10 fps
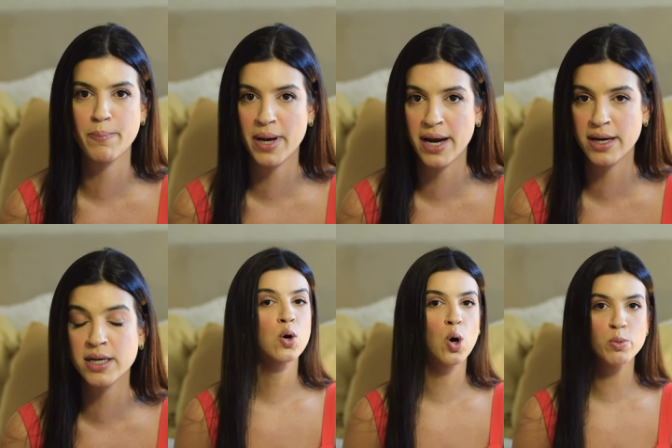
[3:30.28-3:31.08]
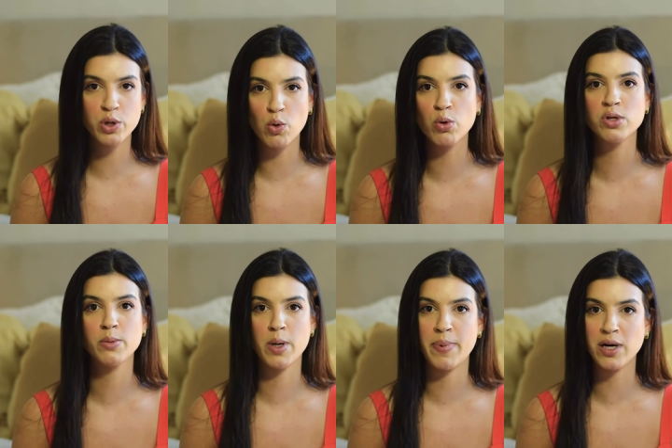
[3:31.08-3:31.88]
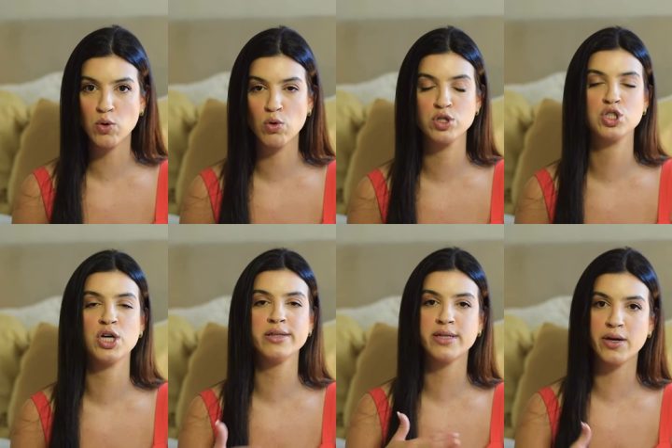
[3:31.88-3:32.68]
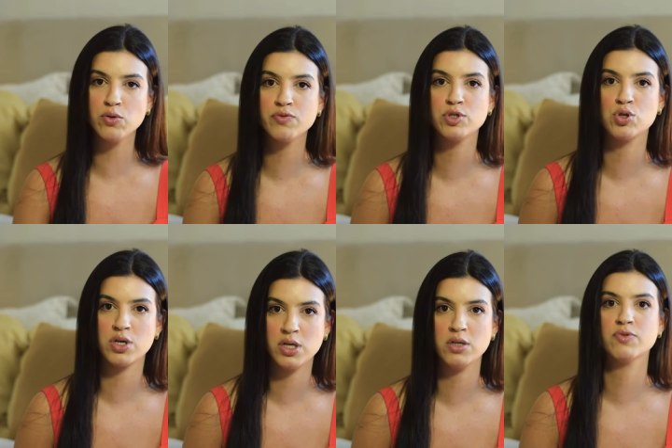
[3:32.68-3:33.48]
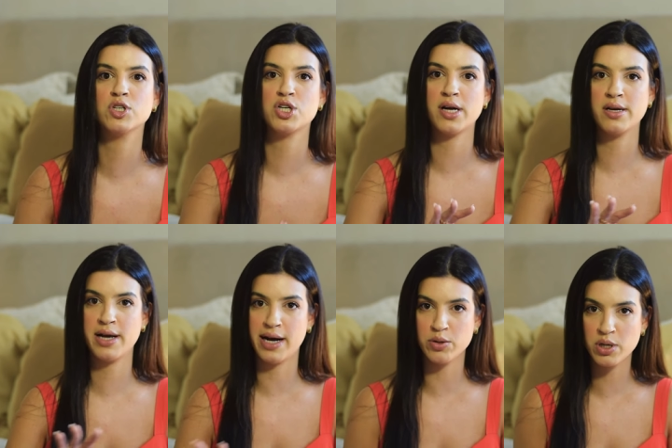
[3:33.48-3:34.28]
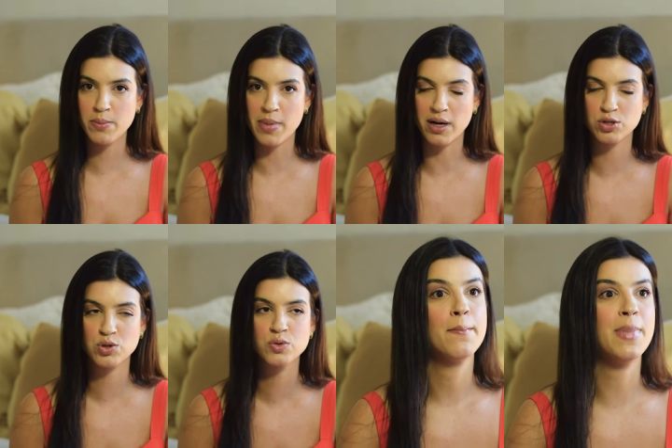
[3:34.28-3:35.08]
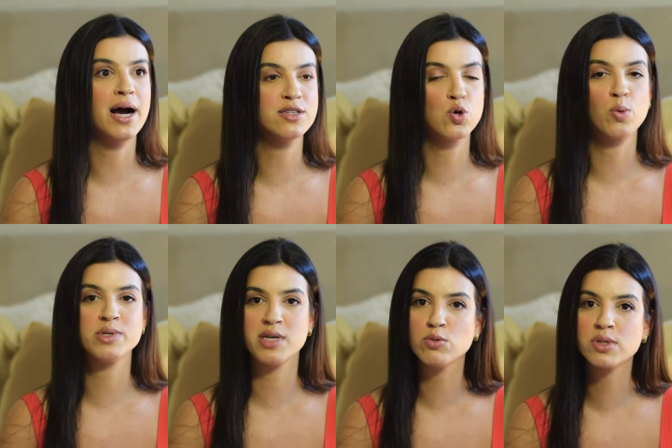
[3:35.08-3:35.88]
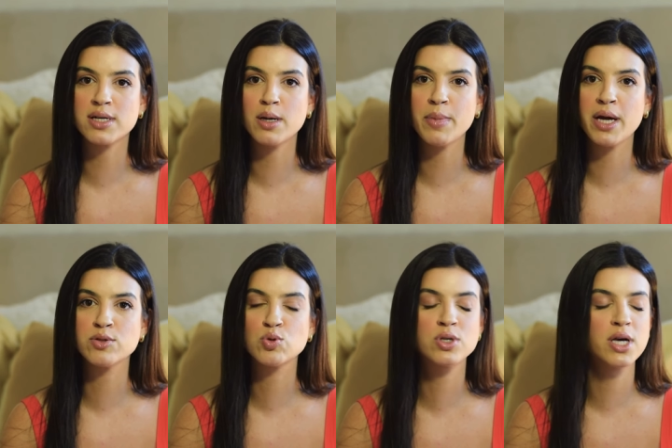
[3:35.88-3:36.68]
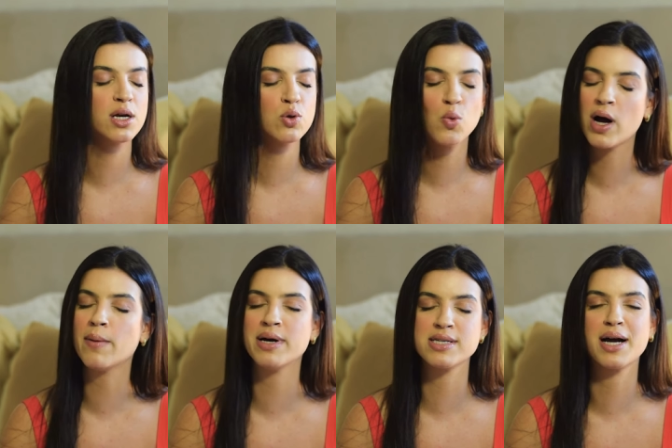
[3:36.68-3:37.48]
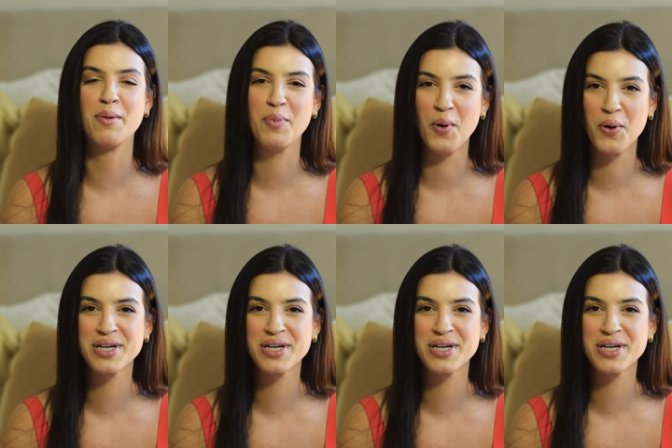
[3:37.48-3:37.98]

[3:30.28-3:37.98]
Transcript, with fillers: pele. Como que eu cuido da minha pele hoje? Já tem um vídeo aqui, vou deixar ele linkado aqui embaixo. Mas eu comecei um tratamento que ele nunca mais acabou,